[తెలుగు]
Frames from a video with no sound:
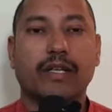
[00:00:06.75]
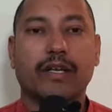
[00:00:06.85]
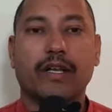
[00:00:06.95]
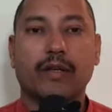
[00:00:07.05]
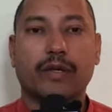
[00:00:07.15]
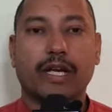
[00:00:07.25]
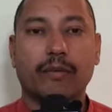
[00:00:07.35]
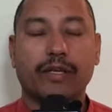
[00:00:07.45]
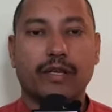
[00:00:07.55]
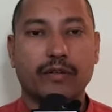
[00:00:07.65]
నిర్ణయాలు
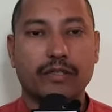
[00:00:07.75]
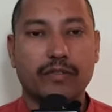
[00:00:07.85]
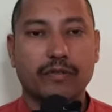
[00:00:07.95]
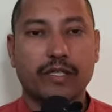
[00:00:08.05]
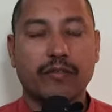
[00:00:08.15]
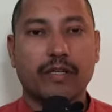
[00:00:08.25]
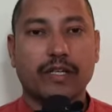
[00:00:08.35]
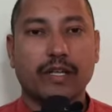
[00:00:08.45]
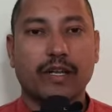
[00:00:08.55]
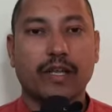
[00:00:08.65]
క్యాబినెట్లో తీసుకున్నటువంటి
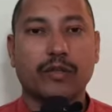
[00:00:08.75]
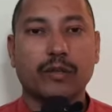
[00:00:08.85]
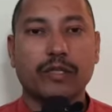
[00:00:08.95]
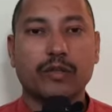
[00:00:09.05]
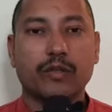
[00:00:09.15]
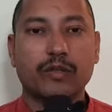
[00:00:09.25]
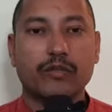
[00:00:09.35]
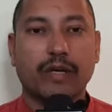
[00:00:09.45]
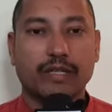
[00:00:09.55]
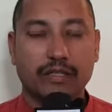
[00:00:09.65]
నిర్ణయాలు ఎంతో
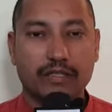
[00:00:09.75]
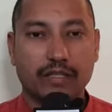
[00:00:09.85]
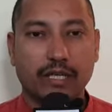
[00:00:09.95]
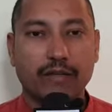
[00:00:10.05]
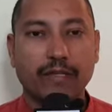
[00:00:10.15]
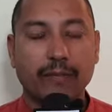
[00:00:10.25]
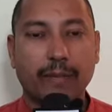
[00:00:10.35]
స్వాగతించదగ్గవి